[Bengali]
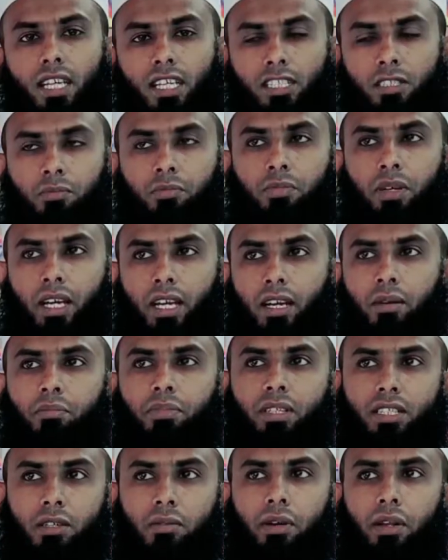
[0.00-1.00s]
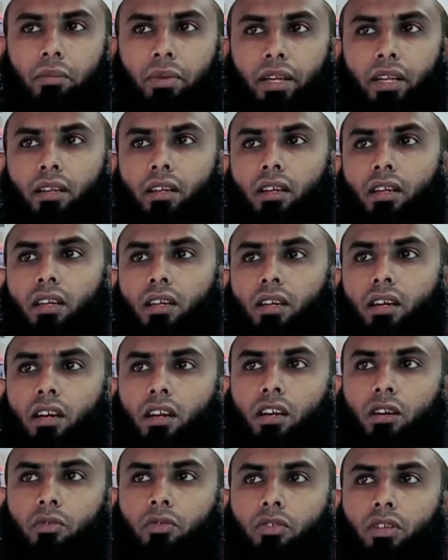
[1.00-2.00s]
চার্জ ব্যাকআপ নিতে পারবেন
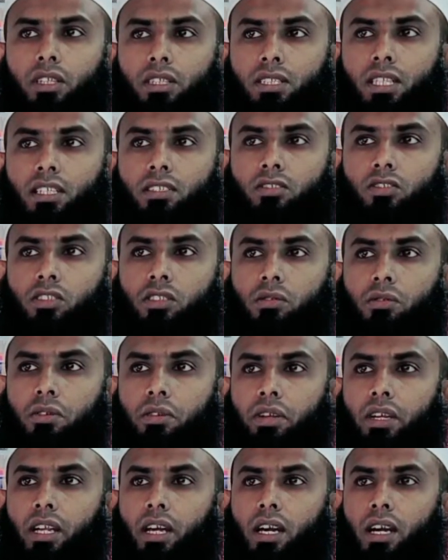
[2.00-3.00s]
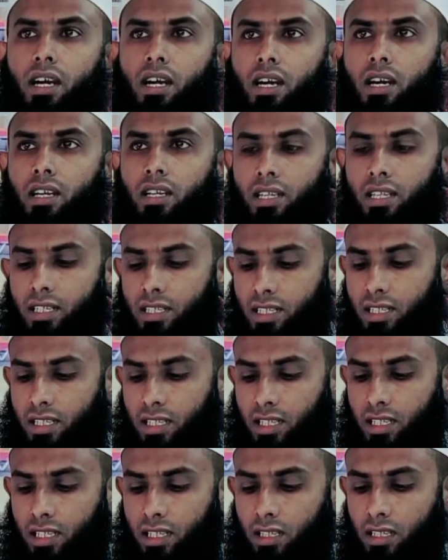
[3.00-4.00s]
ফোনে চার্জ করতে পারেন আর এটি